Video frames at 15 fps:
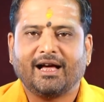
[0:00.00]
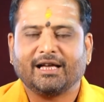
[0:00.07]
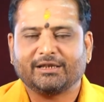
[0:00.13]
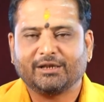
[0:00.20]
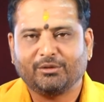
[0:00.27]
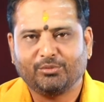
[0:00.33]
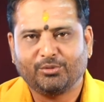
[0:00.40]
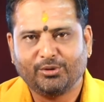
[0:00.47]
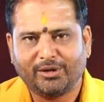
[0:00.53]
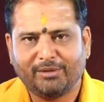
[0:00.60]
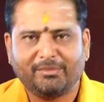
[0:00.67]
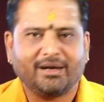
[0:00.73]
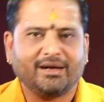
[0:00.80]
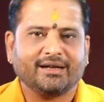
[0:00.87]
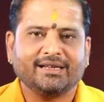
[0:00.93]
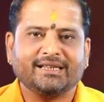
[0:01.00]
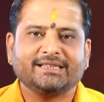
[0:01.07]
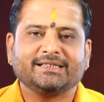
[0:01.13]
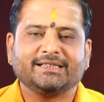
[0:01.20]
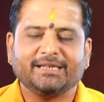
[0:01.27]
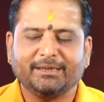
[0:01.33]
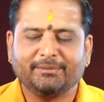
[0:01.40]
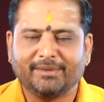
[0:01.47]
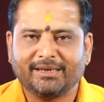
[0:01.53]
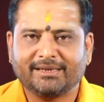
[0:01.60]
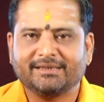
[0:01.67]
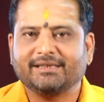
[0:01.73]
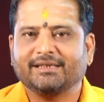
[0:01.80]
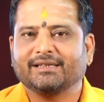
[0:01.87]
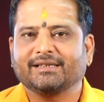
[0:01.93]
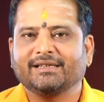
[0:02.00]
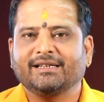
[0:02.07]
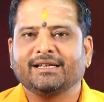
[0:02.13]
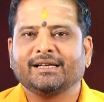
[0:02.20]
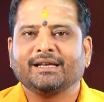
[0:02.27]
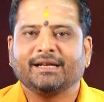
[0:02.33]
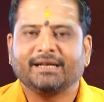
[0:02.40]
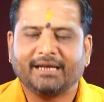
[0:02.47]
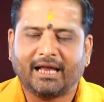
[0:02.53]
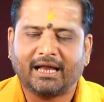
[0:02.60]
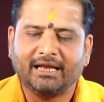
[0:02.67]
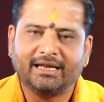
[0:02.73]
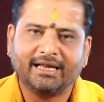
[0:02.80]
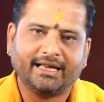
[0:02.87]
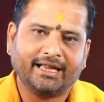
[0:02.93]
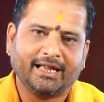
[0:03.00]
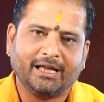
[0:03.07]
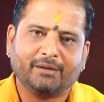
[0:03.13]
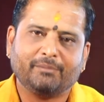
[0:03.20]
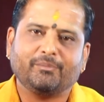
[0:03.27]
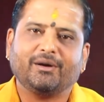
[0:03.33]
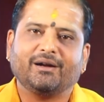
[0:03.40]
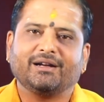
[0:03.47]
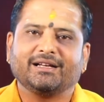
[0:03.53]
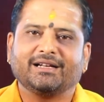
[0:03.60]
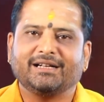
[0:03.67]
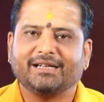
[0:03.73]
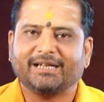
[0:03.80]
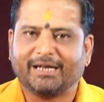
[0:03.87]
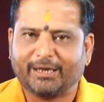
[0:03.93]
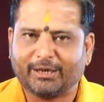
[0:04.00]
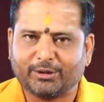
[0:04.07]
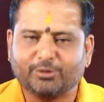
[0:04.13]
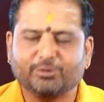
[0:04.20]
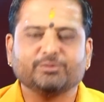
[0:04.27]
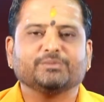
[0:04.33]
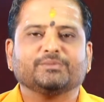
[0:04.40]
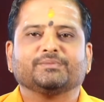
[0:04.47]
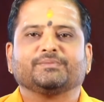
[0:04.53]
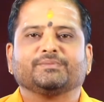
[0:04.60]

அதன் மூலமாக திருமணத்திற்கு நல்ல ஏற்பாடுகள் நடக்கும்